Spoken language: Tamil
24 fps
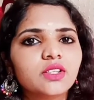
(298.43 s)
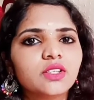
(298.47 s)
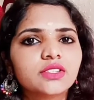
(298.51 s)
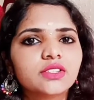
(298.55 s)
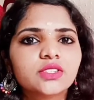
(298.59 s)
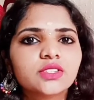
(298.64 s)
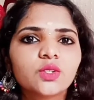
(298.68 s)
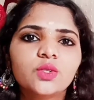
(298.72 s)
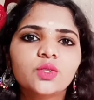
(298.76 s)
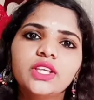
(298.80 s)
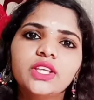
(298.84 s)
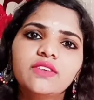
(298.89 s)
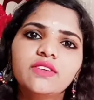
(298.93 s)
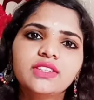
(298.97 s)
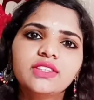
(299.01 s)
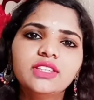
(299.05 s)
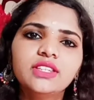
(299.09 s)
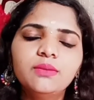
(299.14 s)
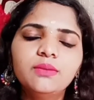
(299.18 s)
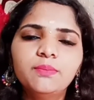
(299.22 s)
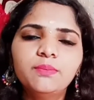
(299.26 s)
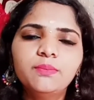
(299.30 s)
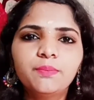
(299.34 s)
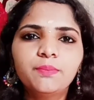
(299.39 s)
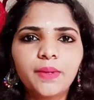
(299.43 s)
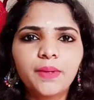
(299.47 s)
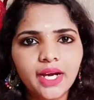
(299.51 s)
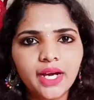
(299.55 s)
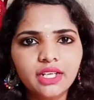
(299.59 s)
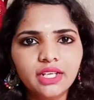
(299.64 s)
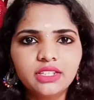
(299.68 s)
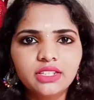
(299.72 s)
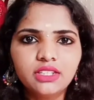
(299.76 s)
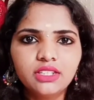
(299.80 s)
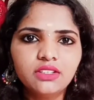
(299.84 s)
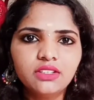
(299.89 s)
ஸோ நீங்கள் வந்து
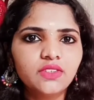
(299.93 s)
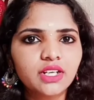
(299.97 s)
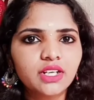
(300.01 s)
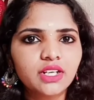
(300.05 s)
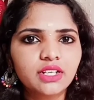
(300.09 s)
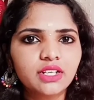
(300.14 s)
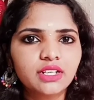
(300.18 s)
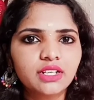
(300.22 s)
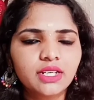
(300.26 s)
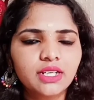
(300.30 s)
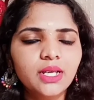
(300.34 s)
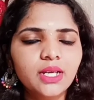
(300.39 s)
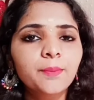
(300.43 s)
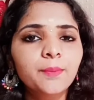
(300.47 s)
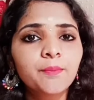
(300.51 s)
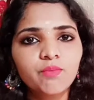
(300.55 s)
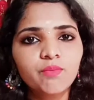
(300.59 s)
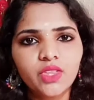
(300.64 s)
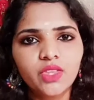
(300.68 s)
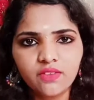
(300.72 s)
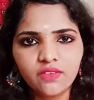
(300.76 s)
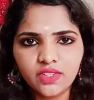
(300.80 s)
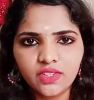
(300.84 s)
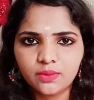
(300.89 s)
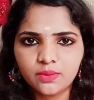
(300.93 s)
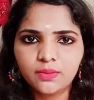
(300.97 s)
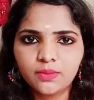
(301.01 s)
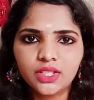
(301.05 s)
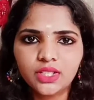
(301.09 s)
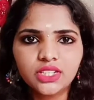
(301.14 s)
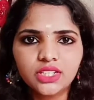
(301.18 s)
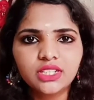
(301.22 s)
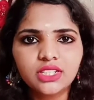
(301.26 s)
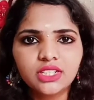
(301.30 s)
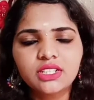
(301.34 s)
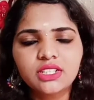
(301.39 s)
பார்த்து வாங்குங்க வித்
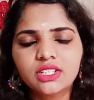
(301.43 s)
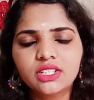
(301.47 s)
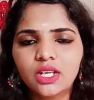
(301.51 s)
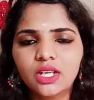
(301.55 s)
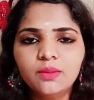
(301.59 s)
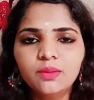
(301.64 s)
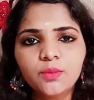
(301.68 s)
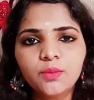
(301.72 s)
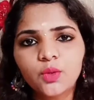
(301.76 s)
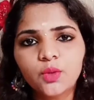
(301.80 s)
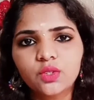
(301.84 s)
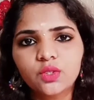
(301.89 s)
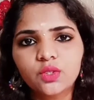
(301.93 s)
மதர் இருக்கான்னு போட்டு